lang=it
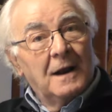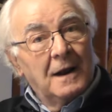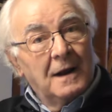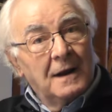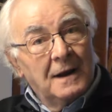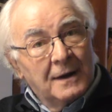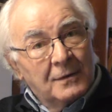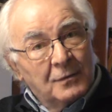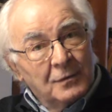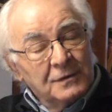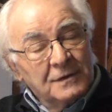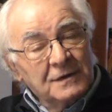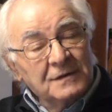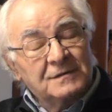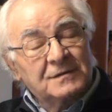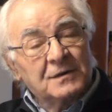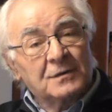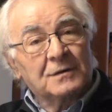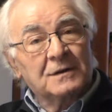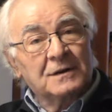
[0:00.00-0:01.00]
le
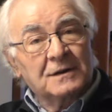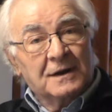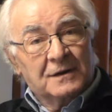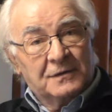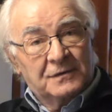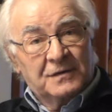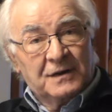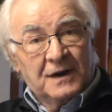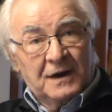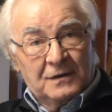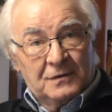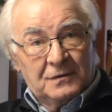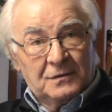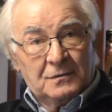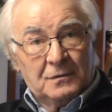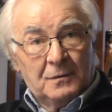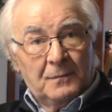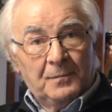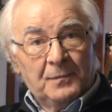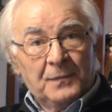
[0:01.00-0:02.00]
condizioni di
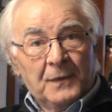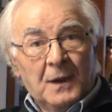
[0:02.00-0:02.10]
accesso.